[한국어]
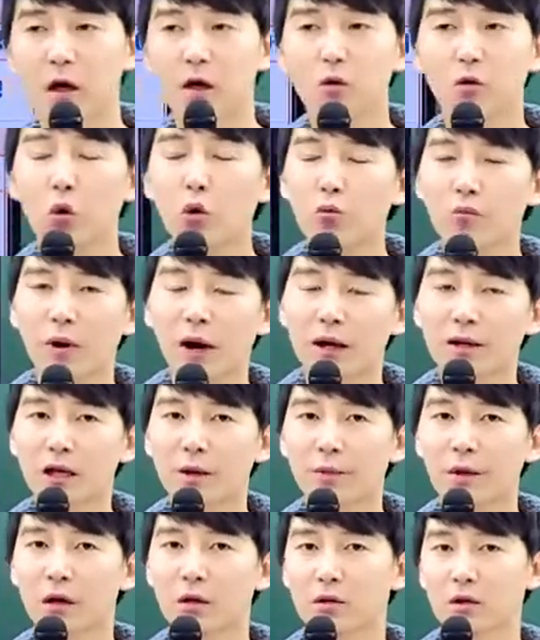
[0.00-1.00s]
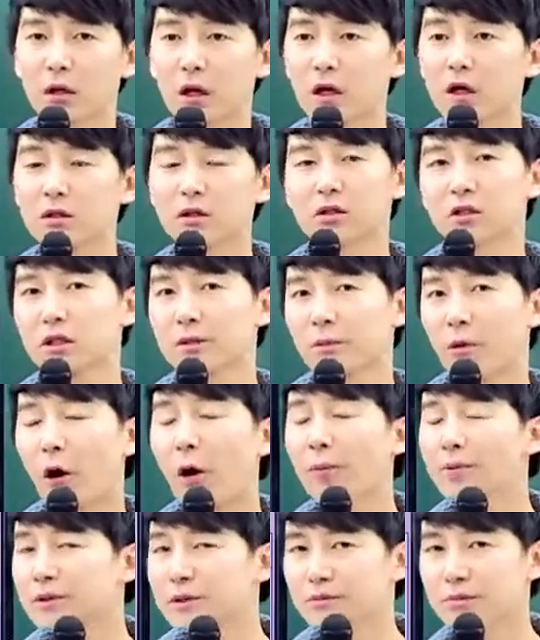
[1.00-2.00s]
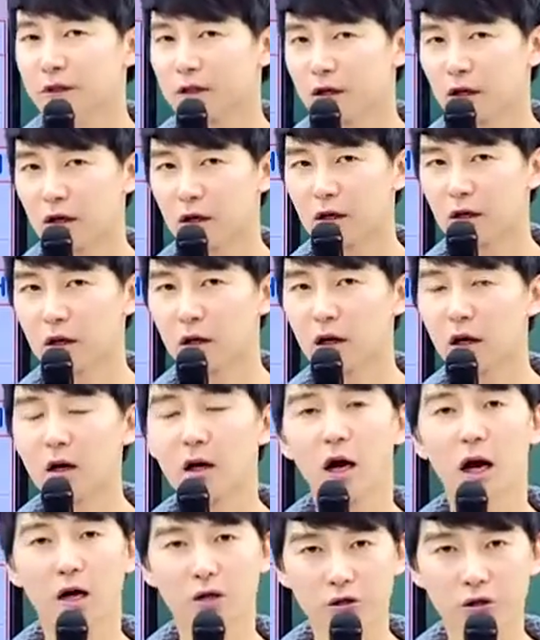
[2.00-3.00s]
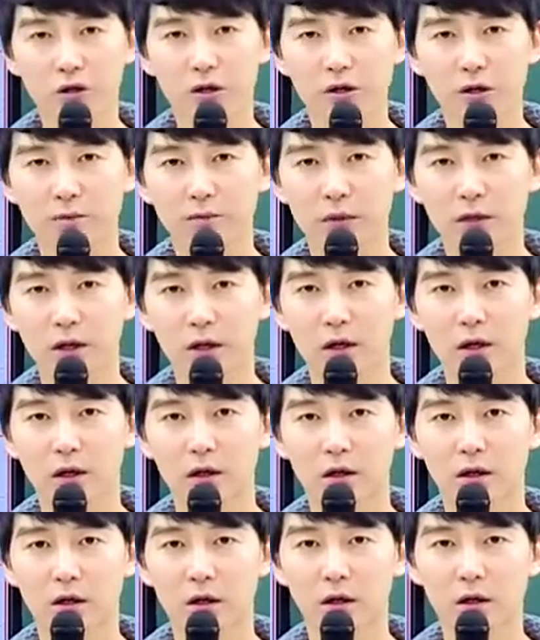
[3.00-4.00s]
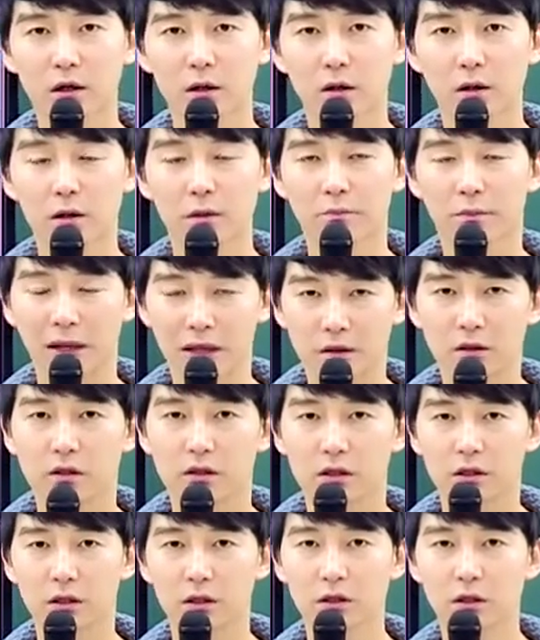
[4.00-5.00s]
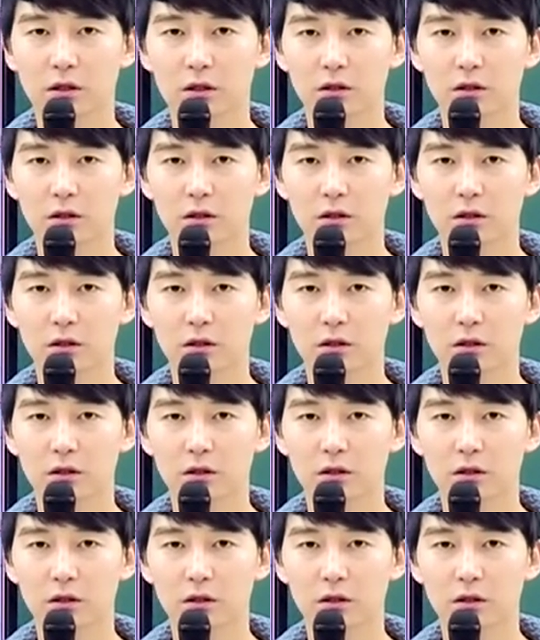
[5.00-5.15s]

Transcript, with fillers: 공부 안 하면 등급 없습니다. 하셔야 됩니다. 반드시.